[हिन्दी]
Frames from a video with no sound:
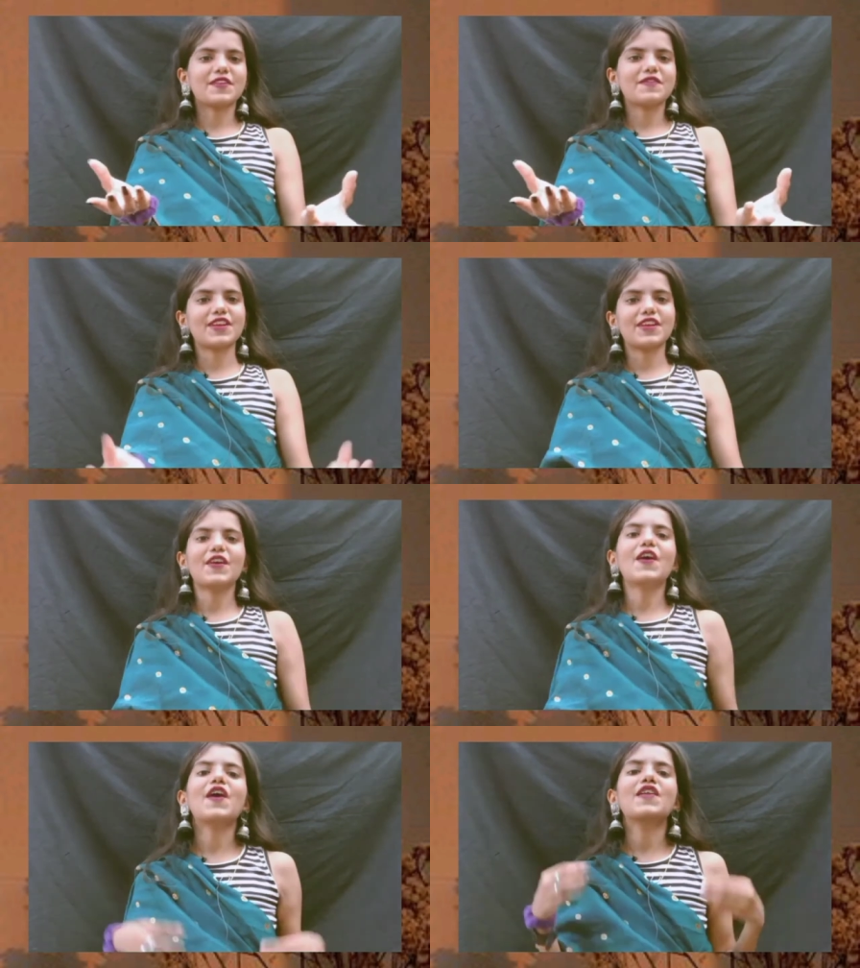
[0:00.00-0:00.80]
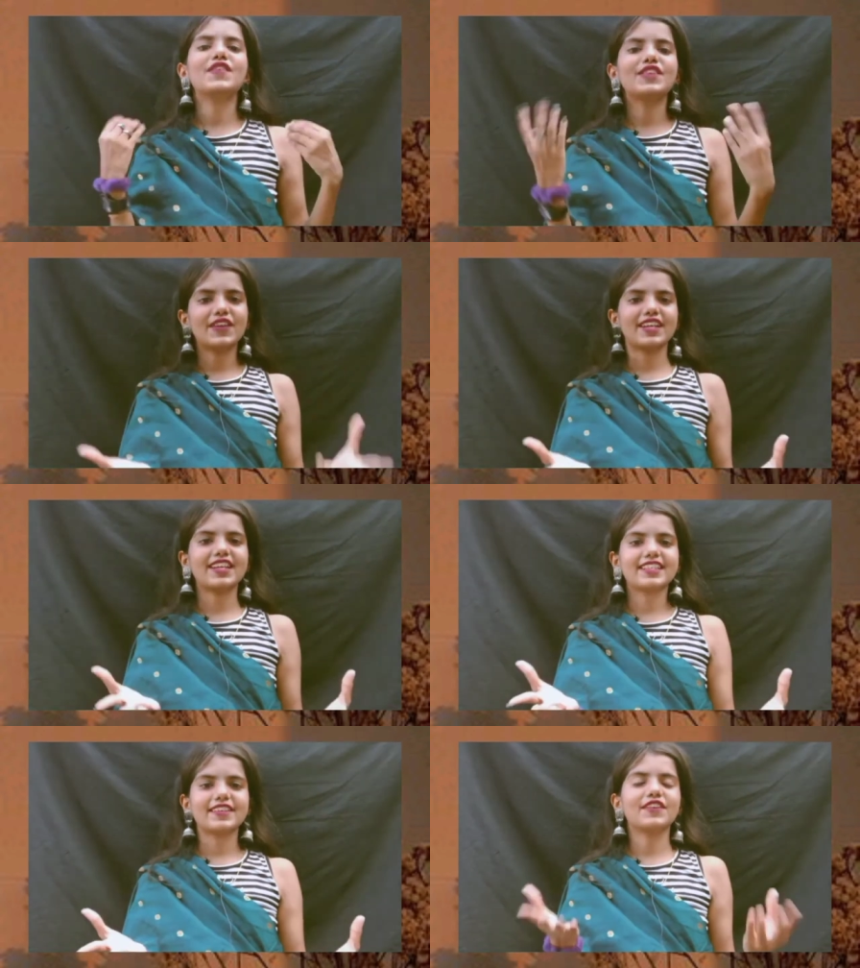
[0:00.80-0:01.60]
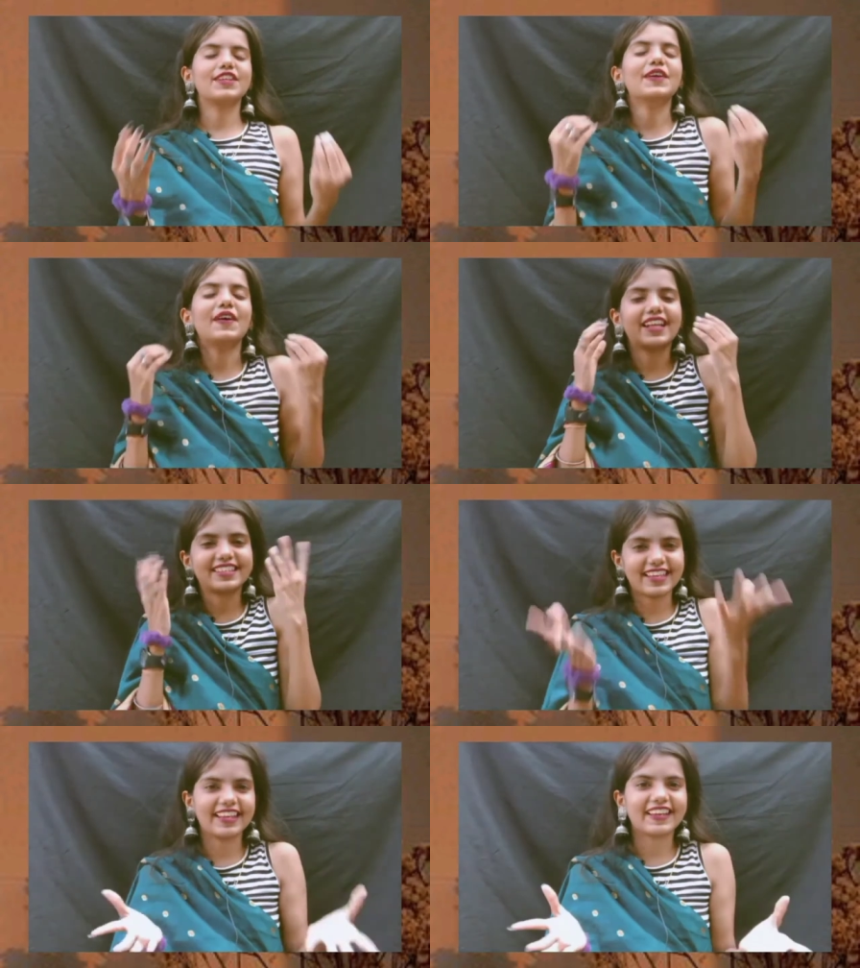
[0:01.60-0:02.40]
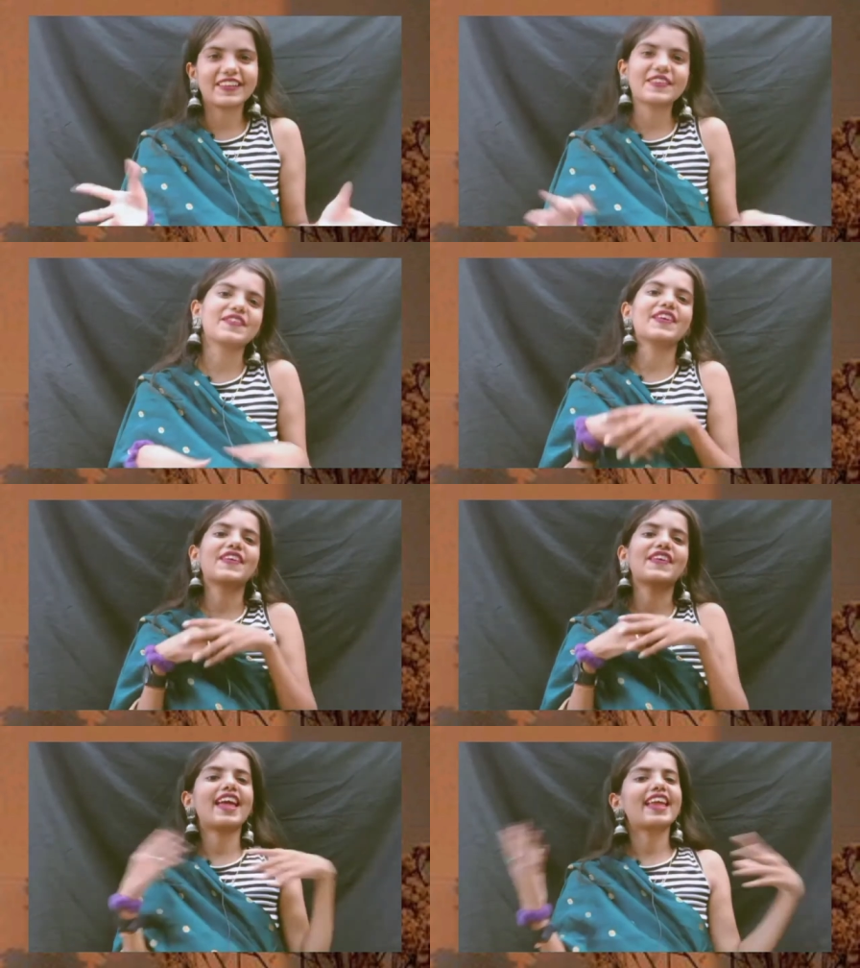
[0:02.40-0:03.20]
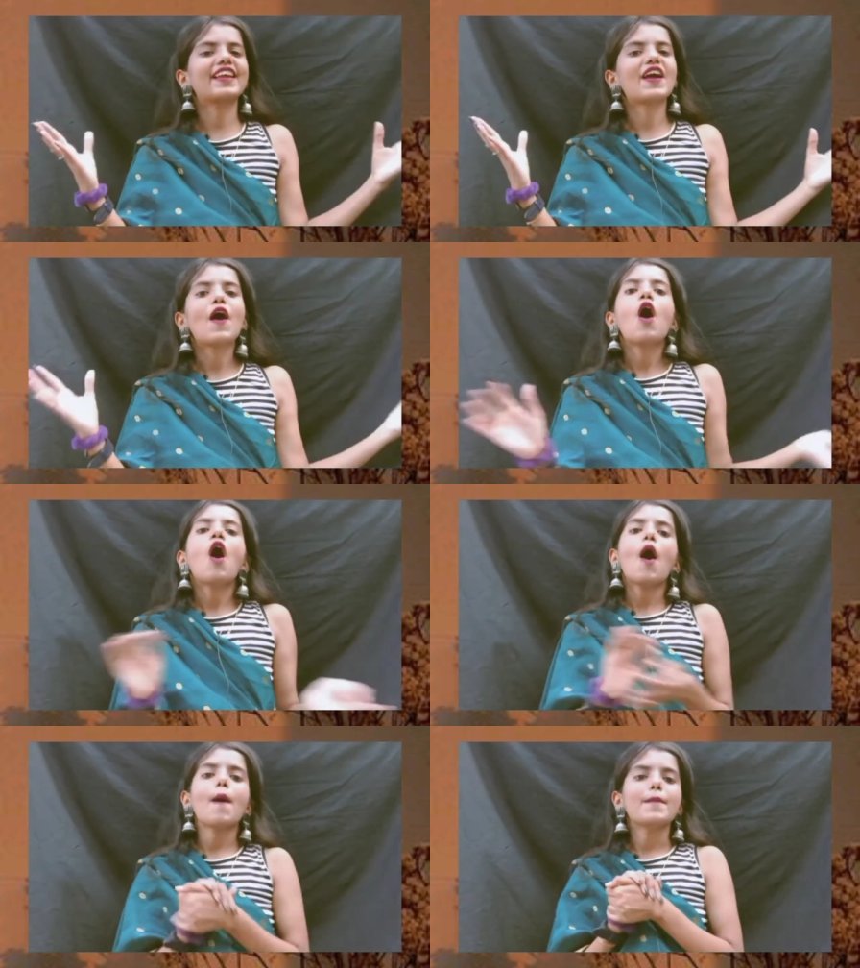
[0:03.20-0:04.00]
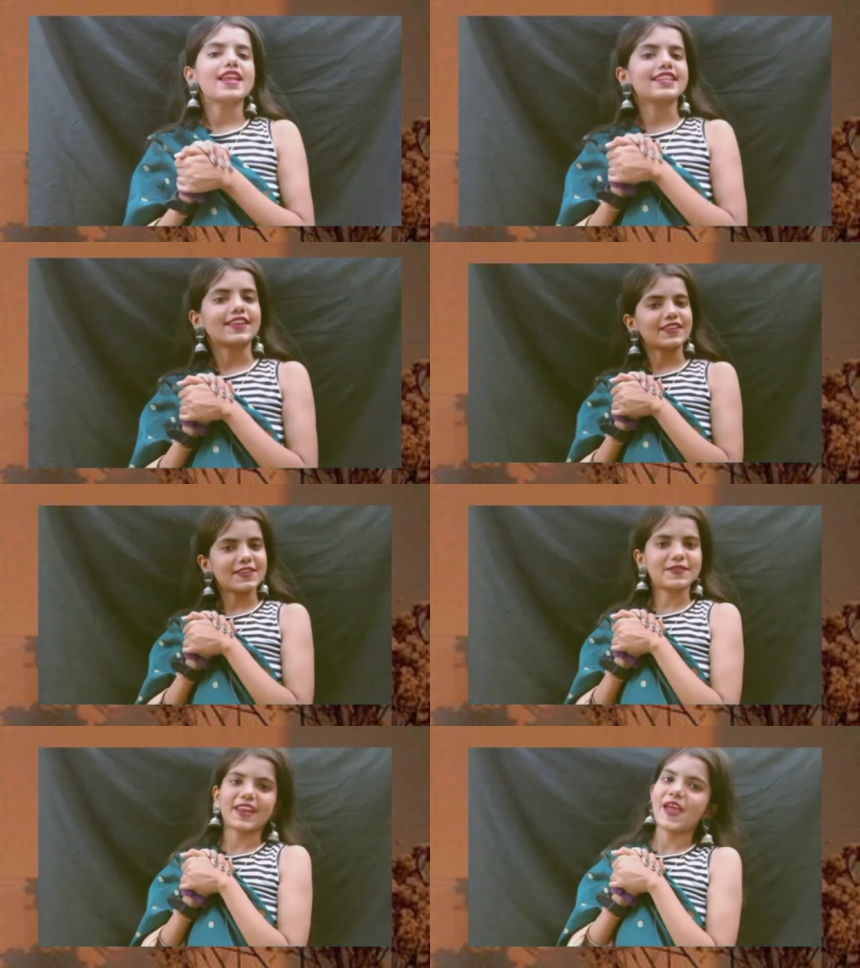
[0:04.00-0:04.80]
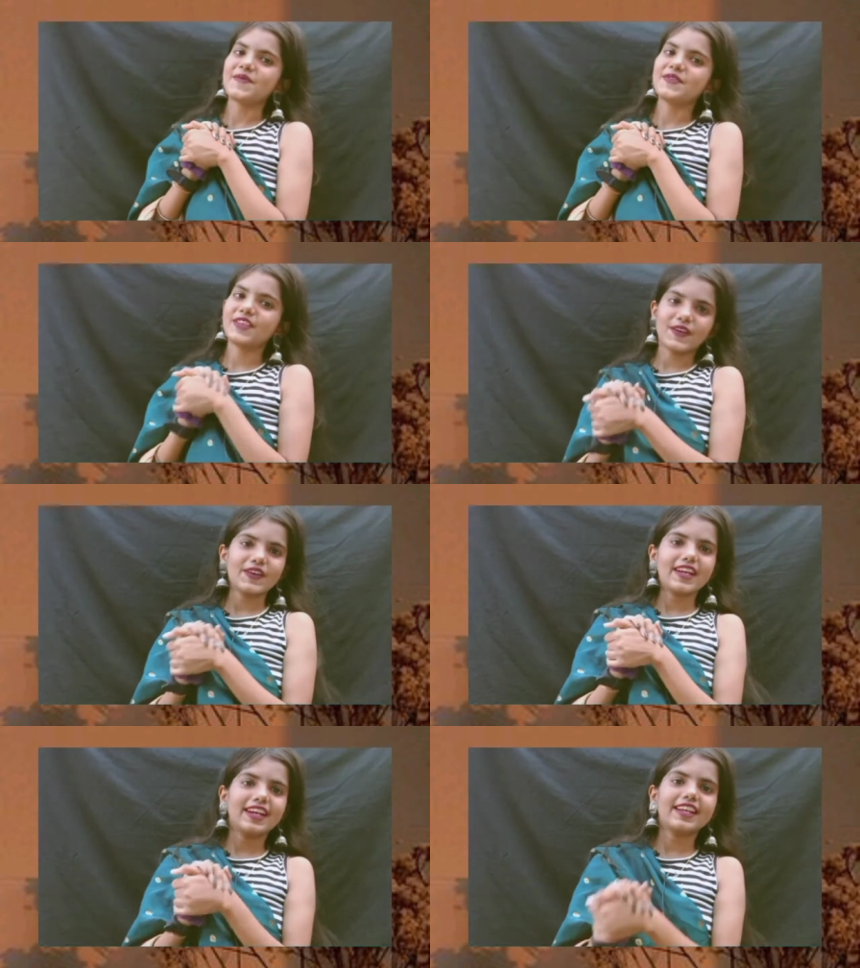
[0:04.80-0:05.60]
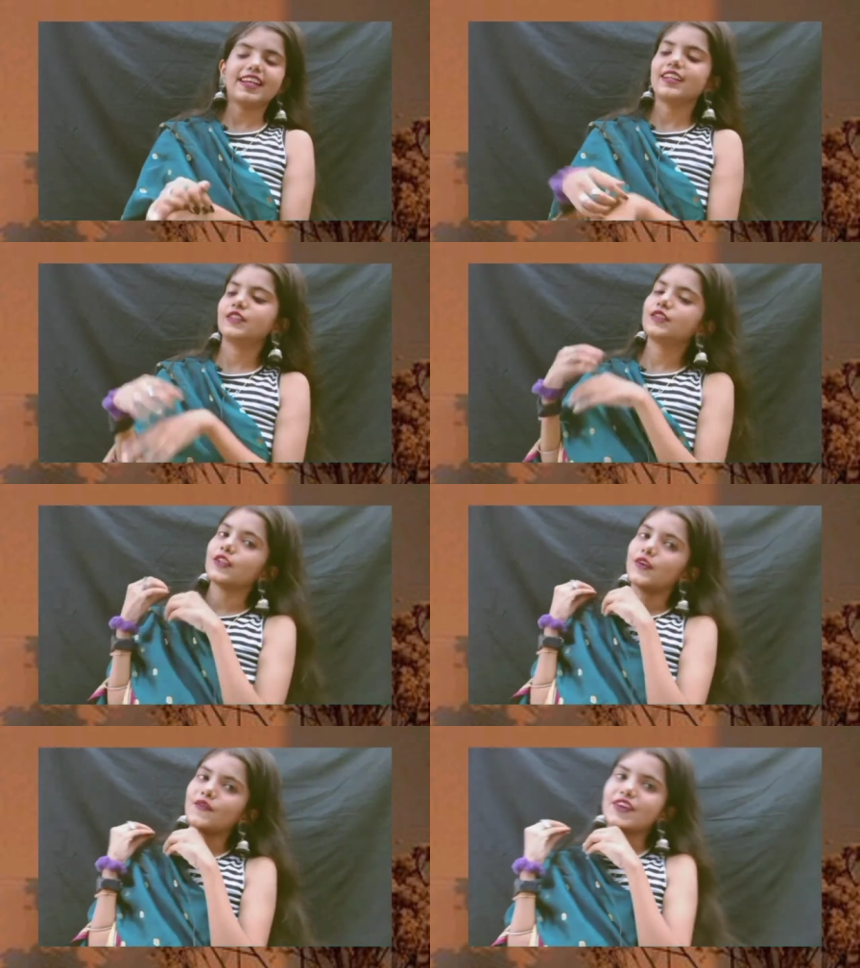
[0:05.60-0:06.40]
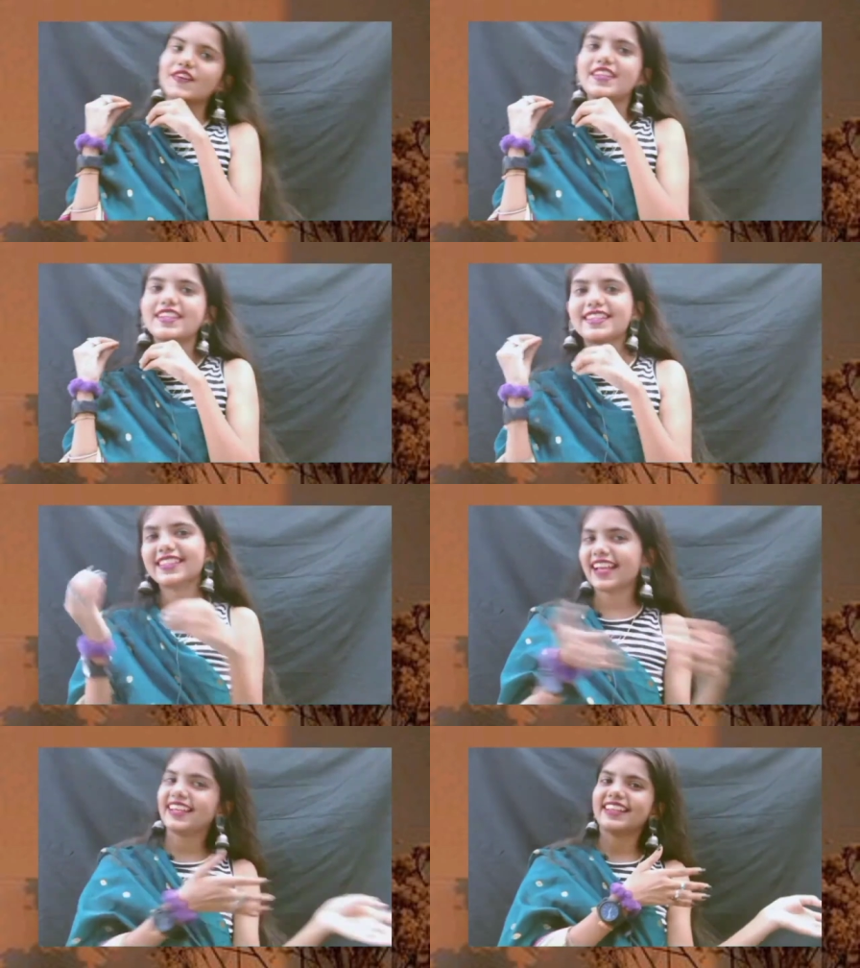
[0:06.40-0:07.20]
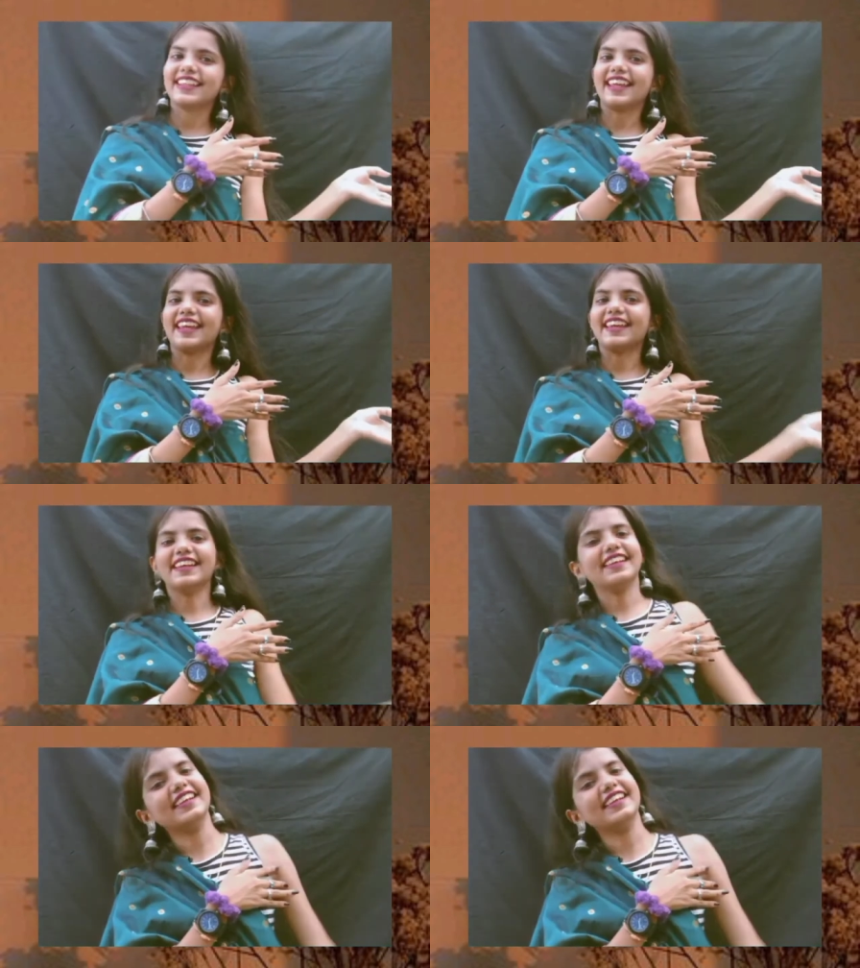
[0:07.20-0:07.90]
द वीडियो और वीडियो वीडियो अच्छा लगे तो वीडियो को लाइक और मेरे चैनल को सब्सक्राइब ज़रूर करना तो चलो वीडियो स्टार्ट करते हैं